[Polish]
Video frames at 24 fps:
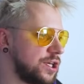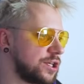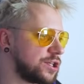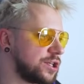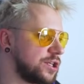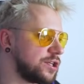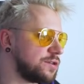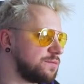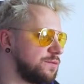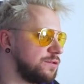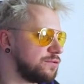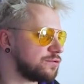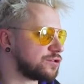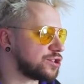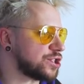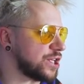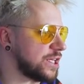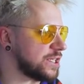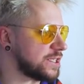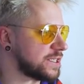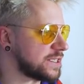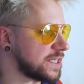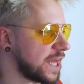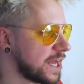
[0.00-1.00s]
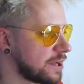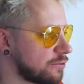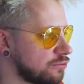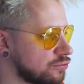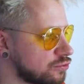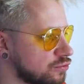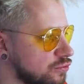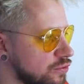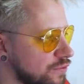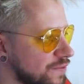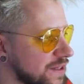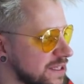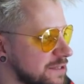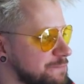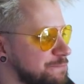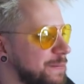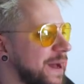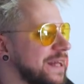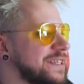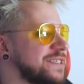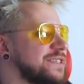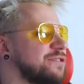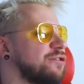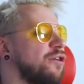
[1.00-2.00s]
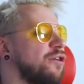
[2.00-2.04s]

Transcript: 10 minut, 6 sekund, kurwa, spadł z